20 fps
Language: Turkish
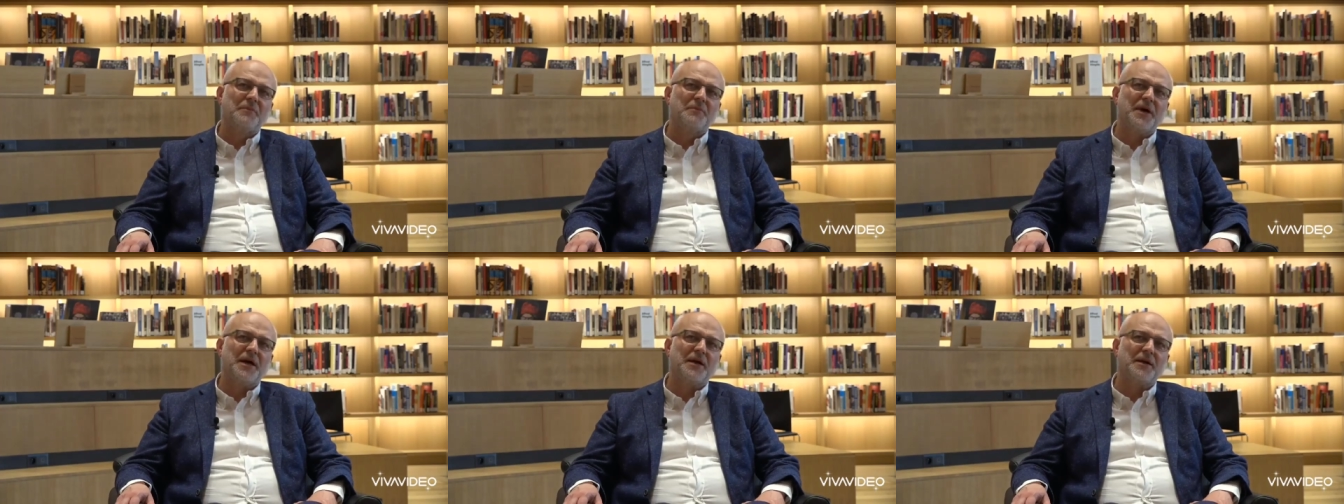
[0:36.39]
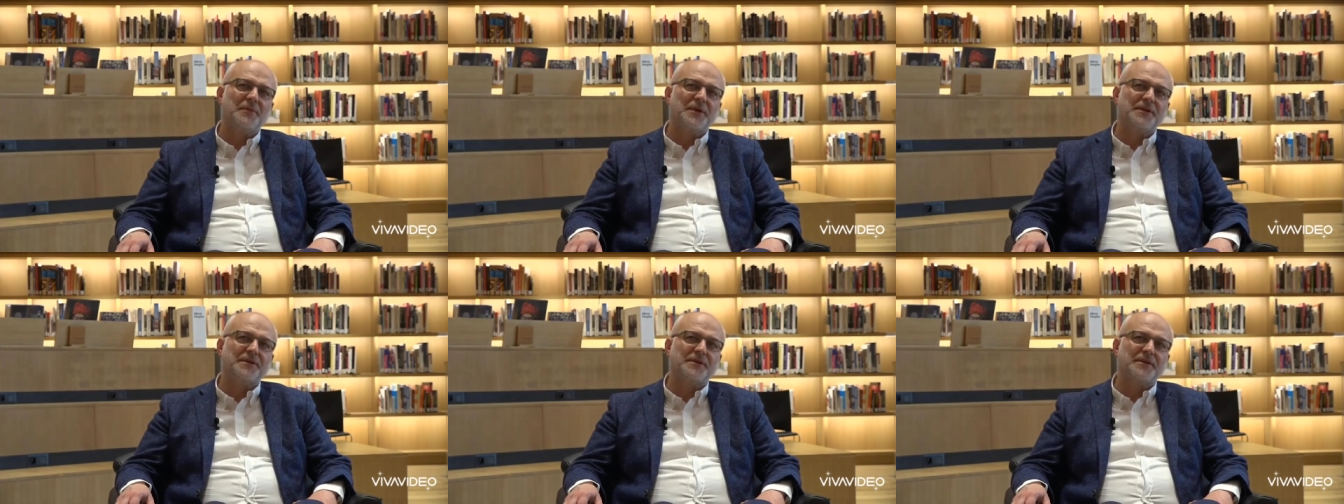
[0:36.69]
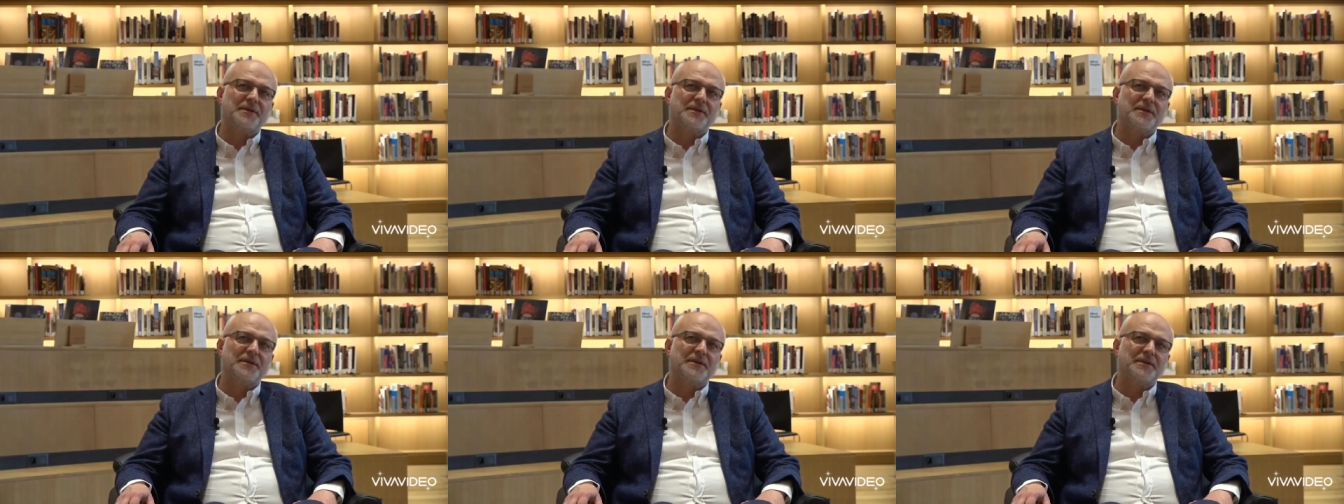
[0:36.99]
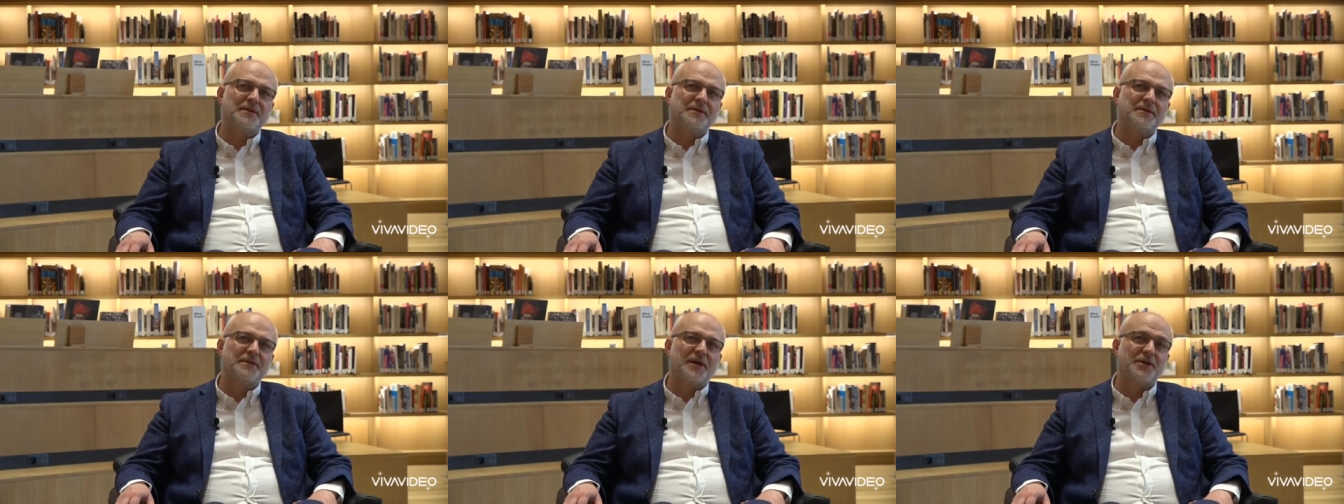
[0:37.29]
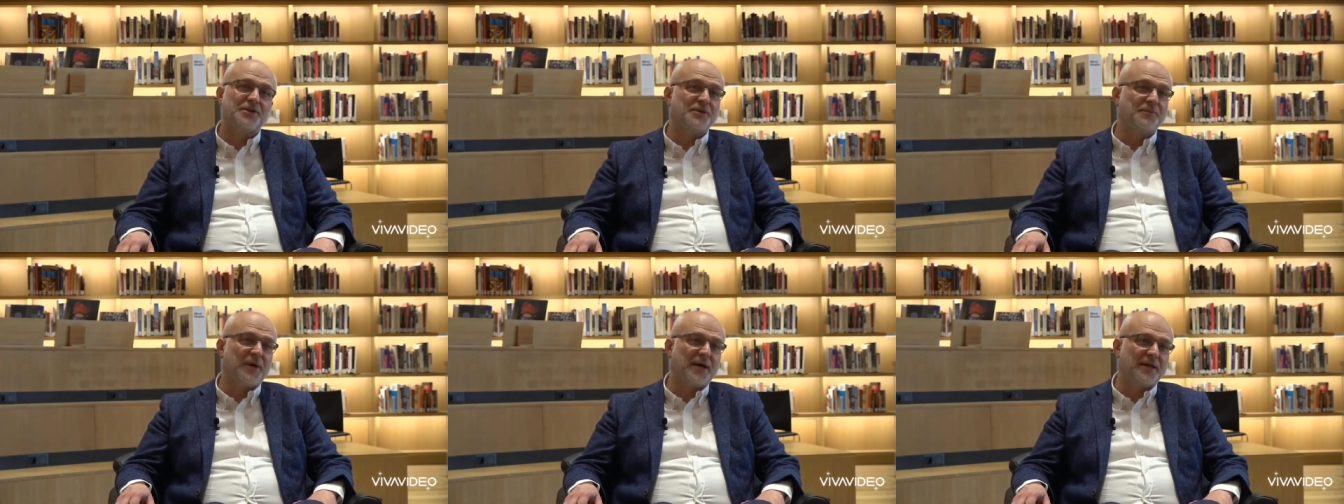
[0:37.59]
Merhamet e,
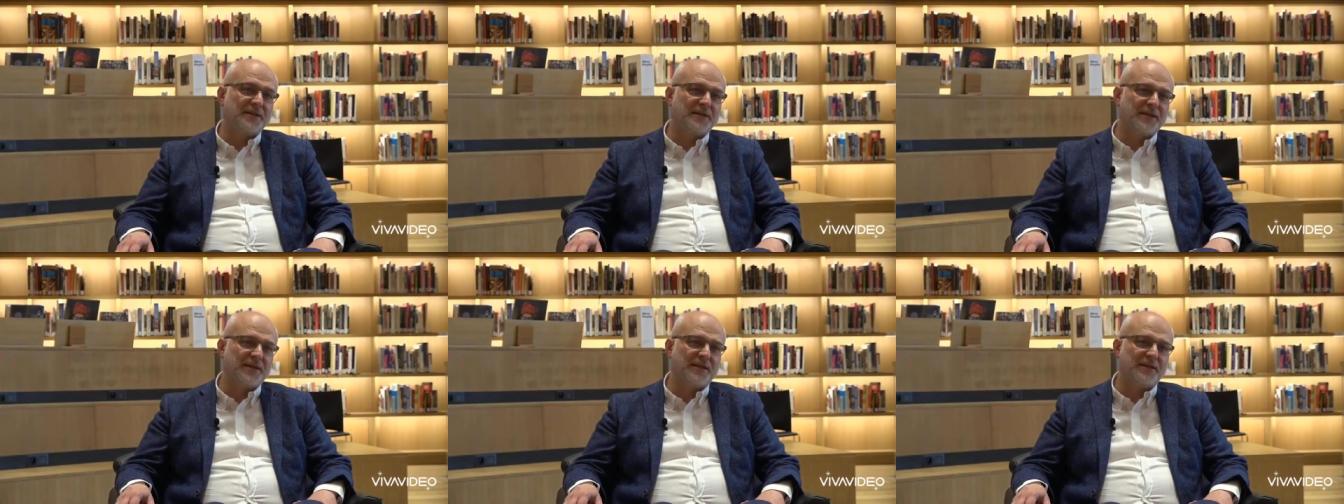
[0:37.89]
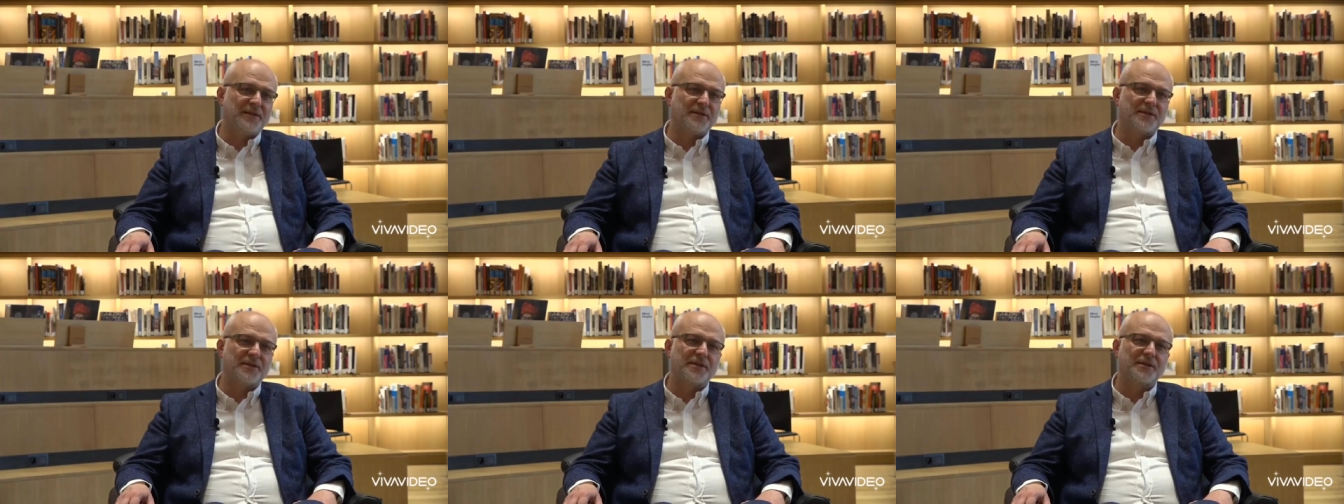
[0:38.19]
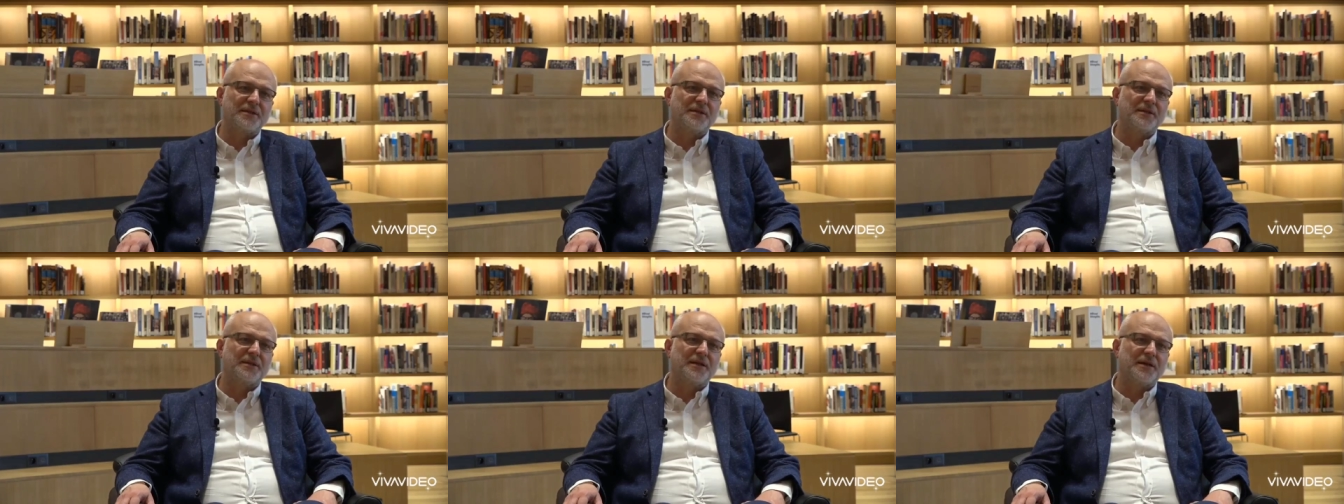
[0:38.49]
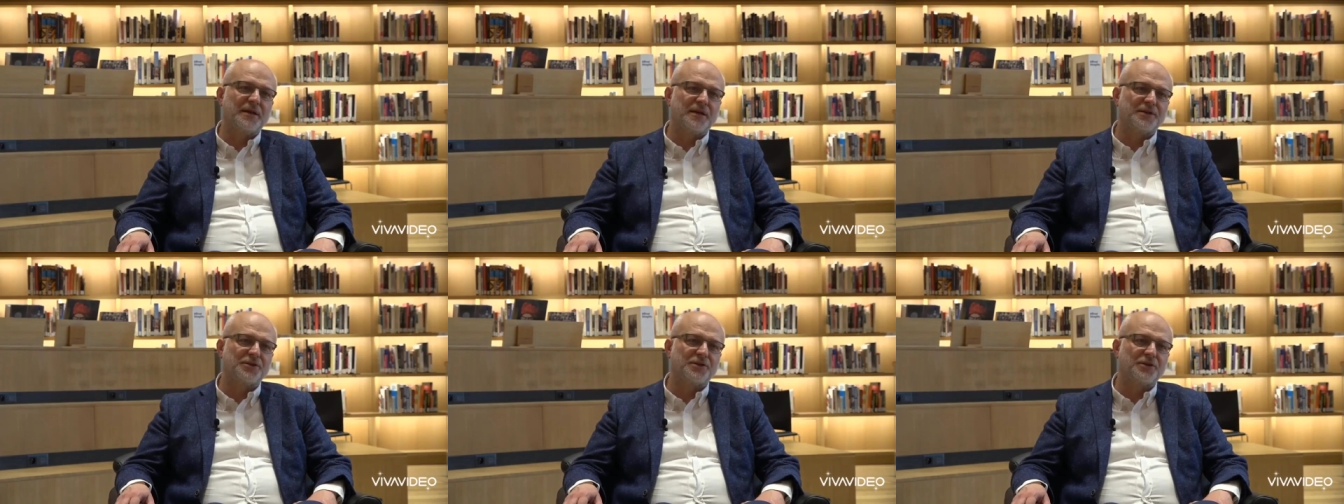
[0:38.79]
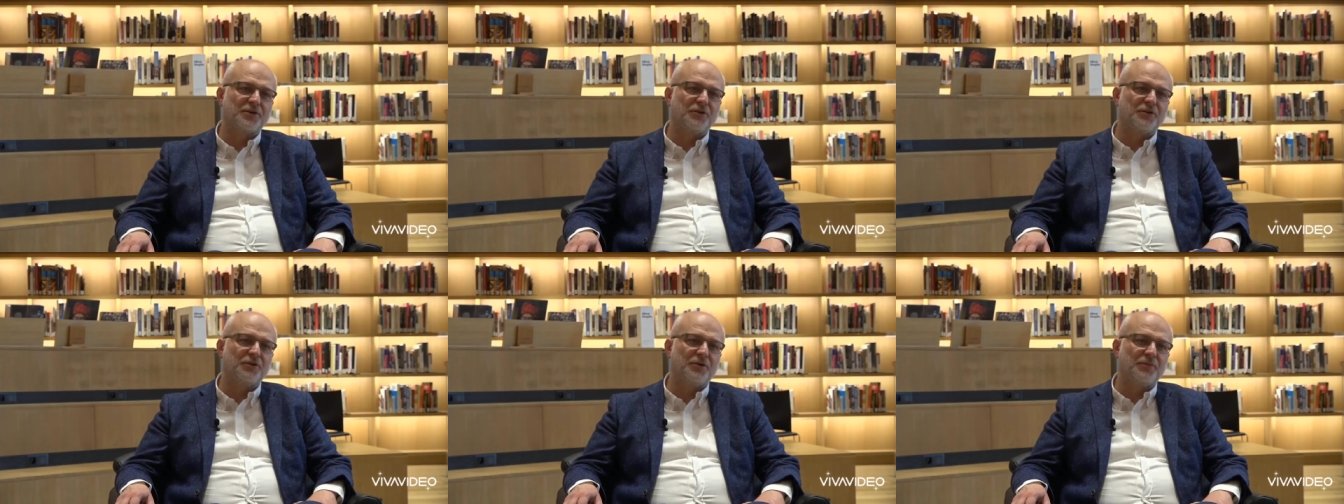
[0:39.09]
acımak değildir. Sıklıkla
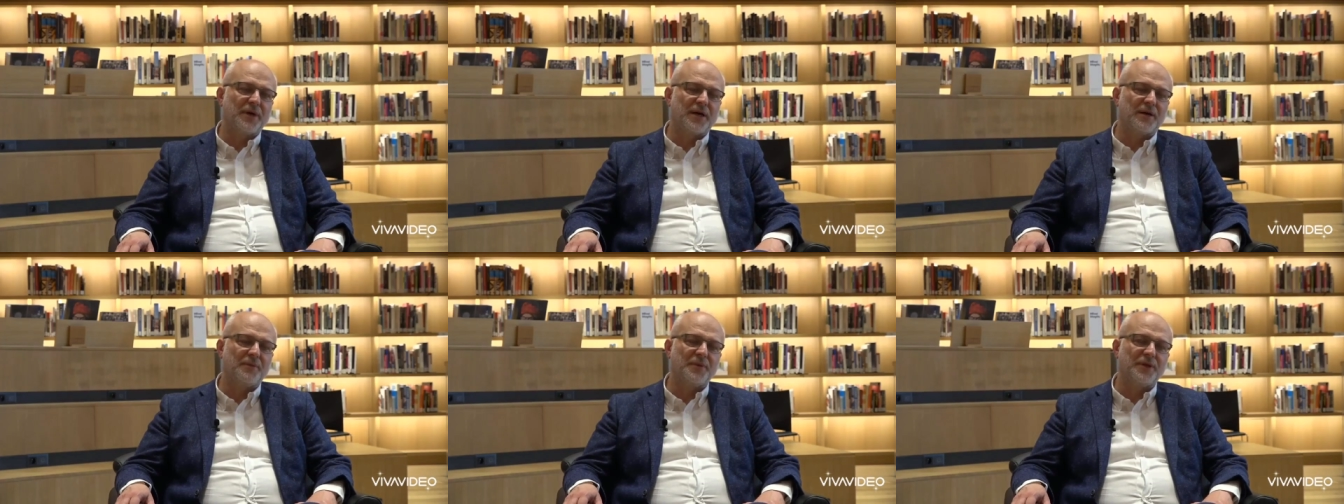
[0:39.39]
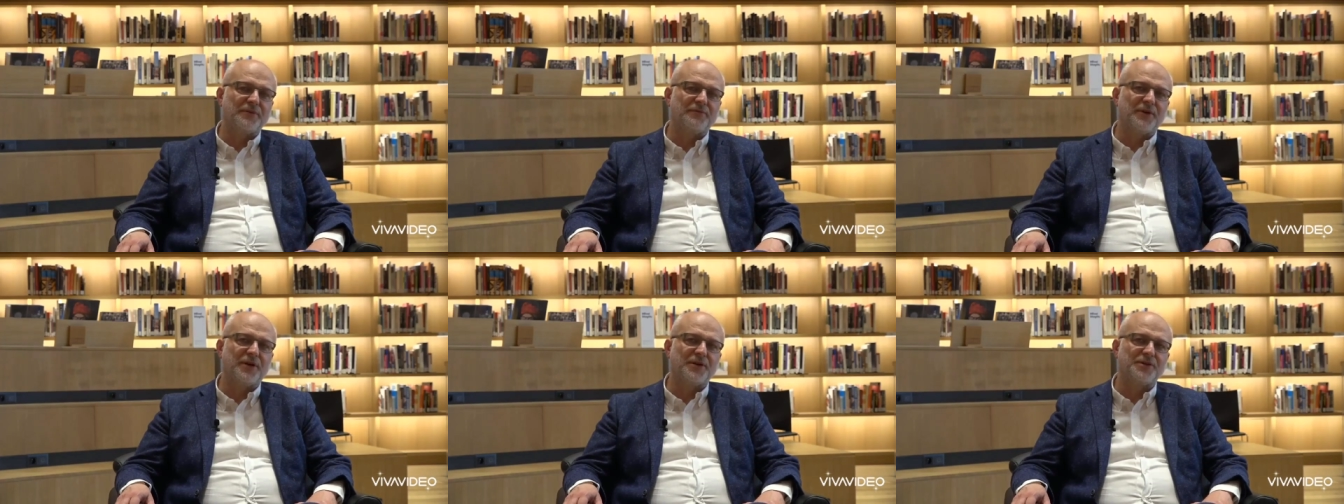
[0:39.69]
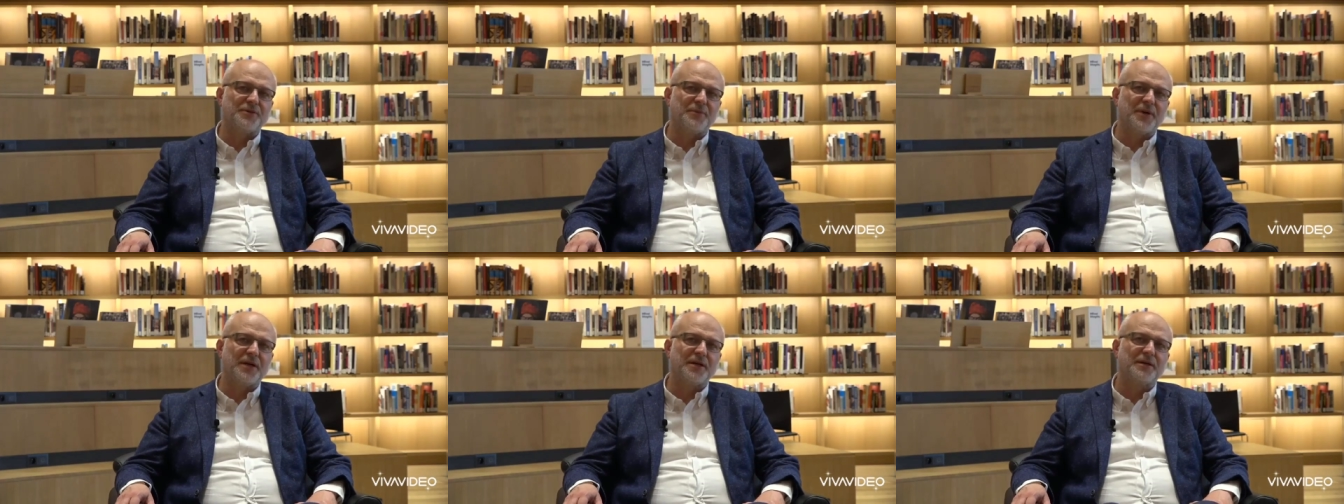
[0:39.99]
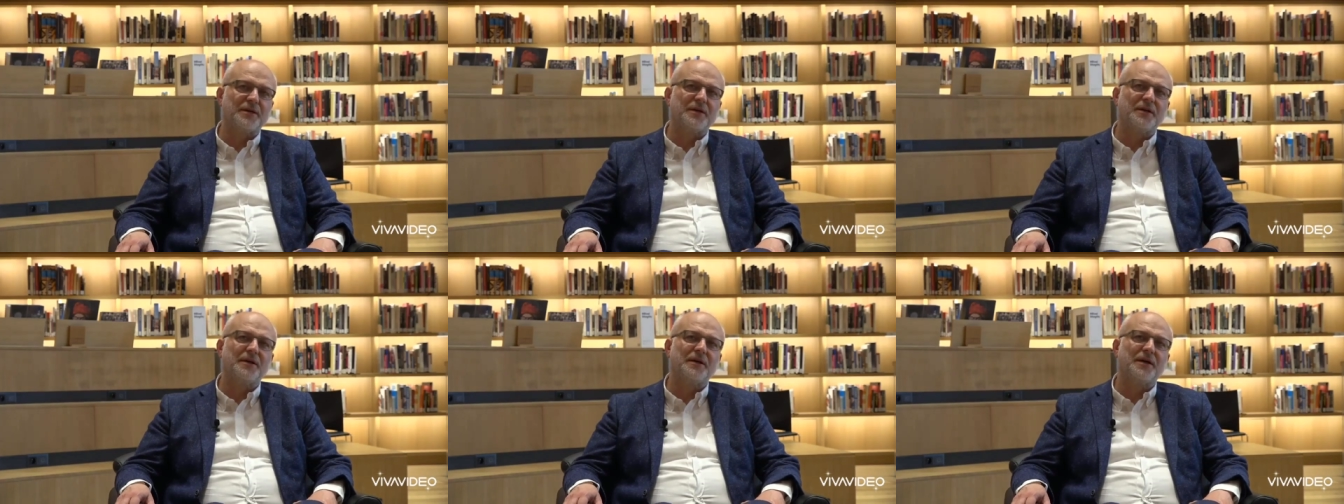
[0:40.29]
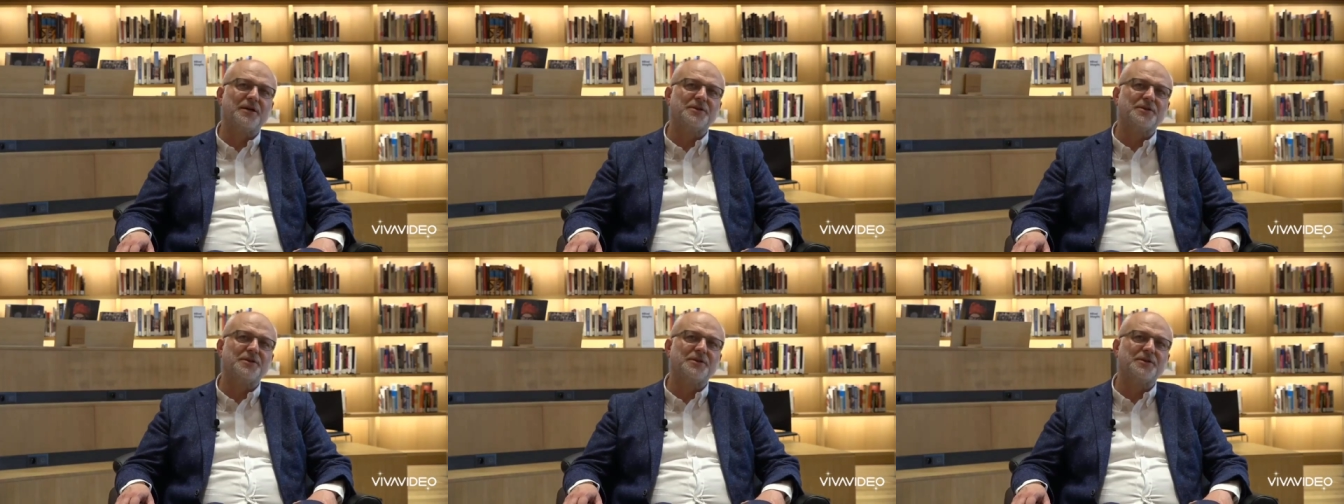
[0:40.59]
karıştırılıyor merhamet ve acımak.